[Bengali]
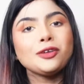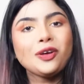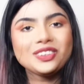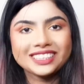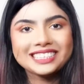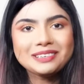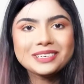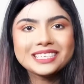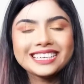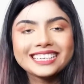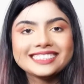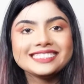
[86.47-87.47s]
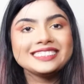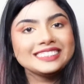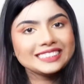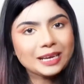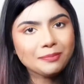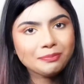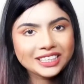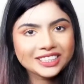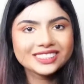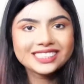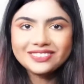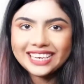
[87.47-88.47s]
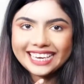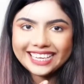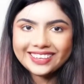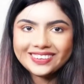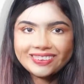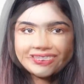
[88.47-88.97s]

কথা না বাড়িয়ে লেস জাম্প টু দ্য ভিডিও